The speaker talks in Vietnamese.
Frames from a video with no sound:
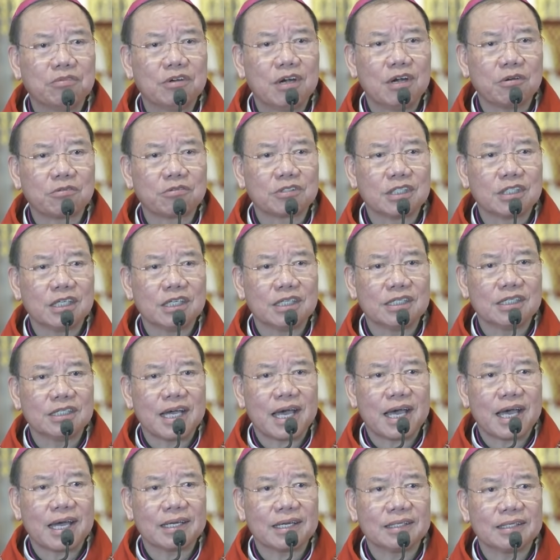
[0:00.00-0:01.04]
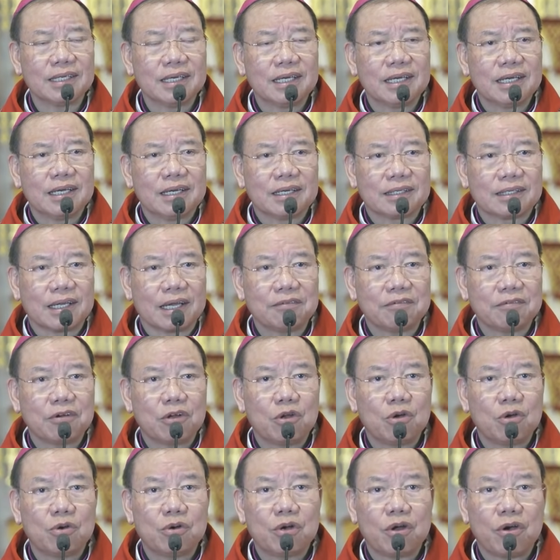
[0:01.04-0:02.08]
lộc trần gian, Thánh
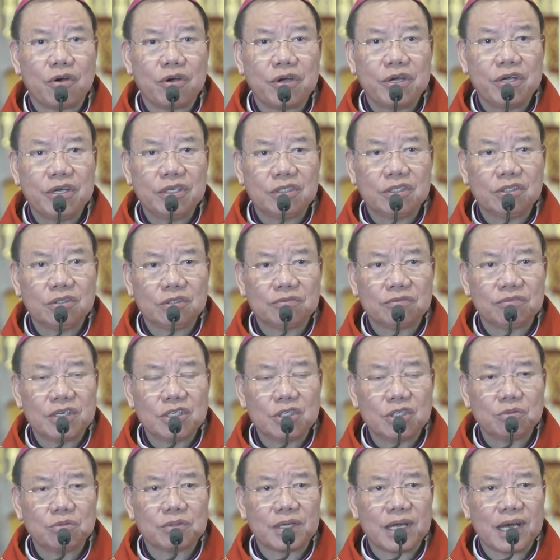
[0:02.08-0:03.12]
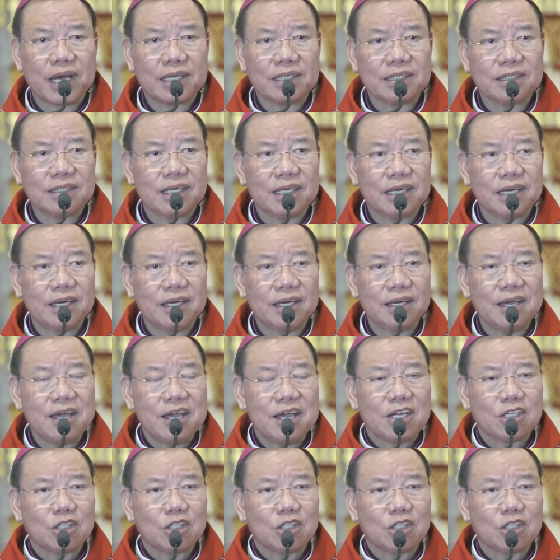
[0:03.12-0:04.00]
Phaolô nói với chúng ta như thế,